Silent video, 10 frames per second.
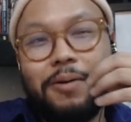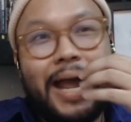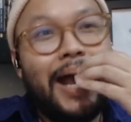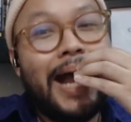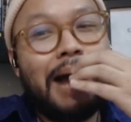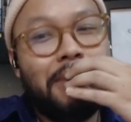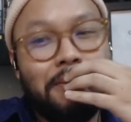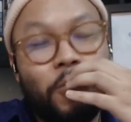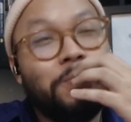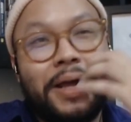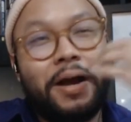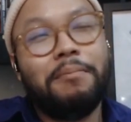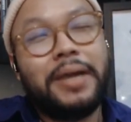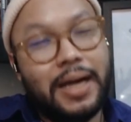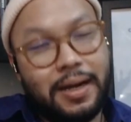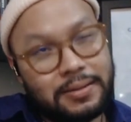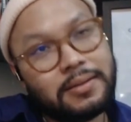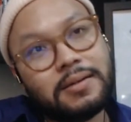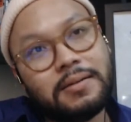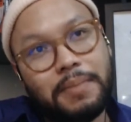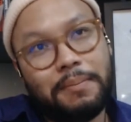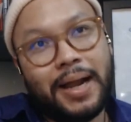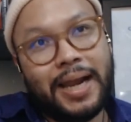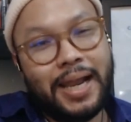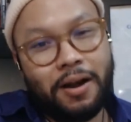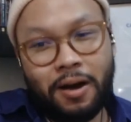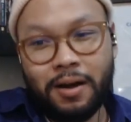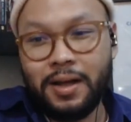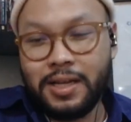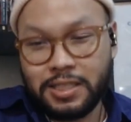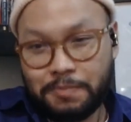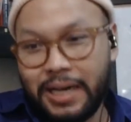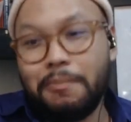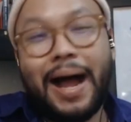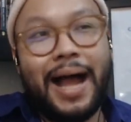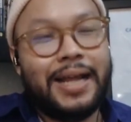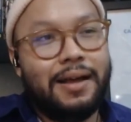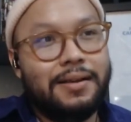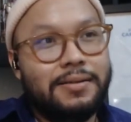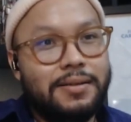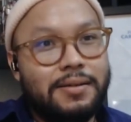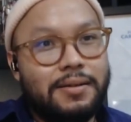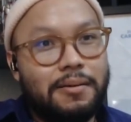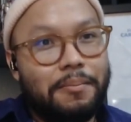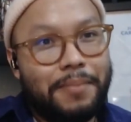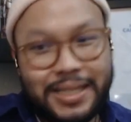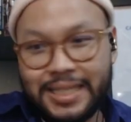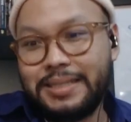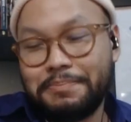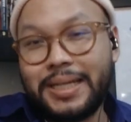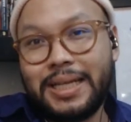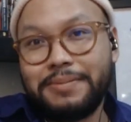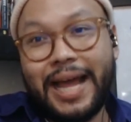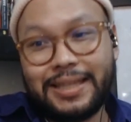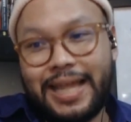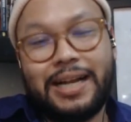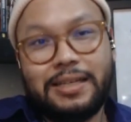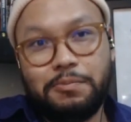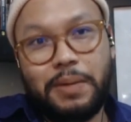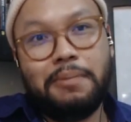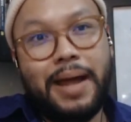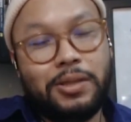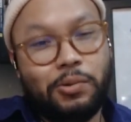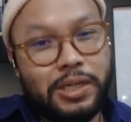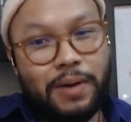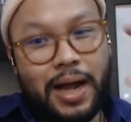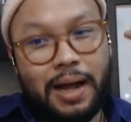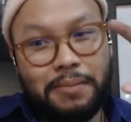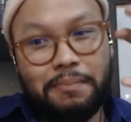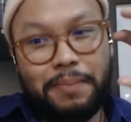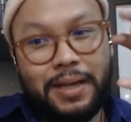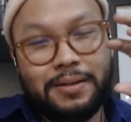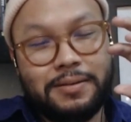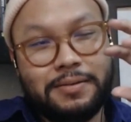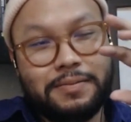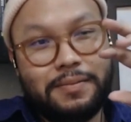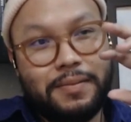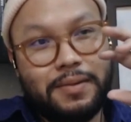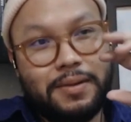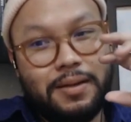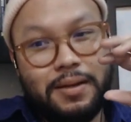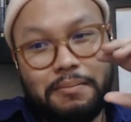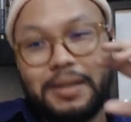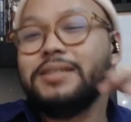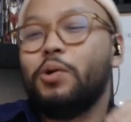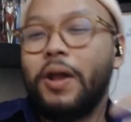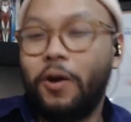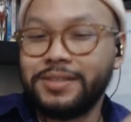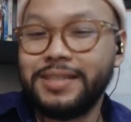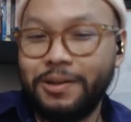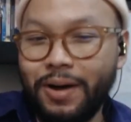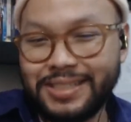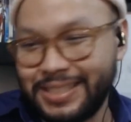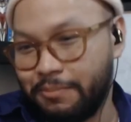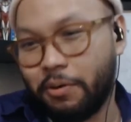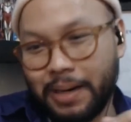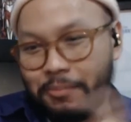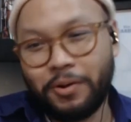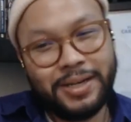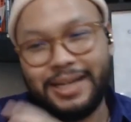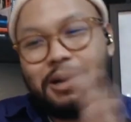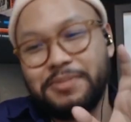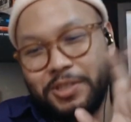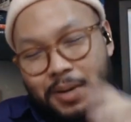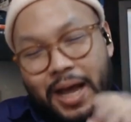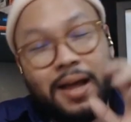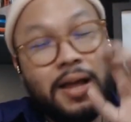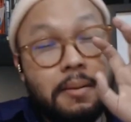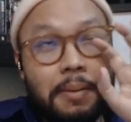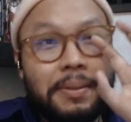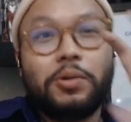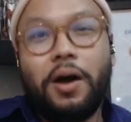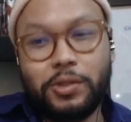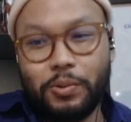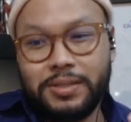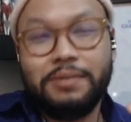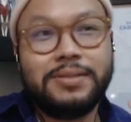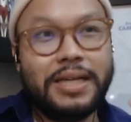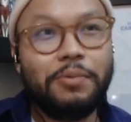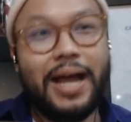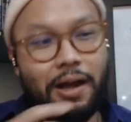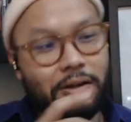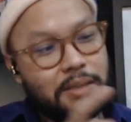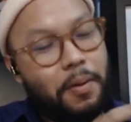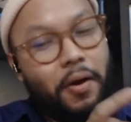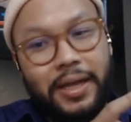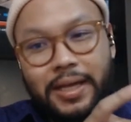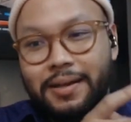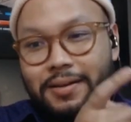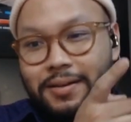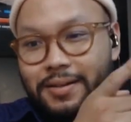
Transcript: ชาวแก๊งฆ่าแมงมุมในคอมิกอ่ะประมาณนั้นแล้วก็สไปเดอร์บายเนี่ยมันจะแตกต่างกับสไปเดอร์แมนตรงที่ว่ามันคือตัวละครซิลอะจริงๆผมทำคอนเทนต์เกี่ยวกับซิลไปแล้วมันเป็นตัวละครตัวซิลเนี่ยเขาจะปล่อย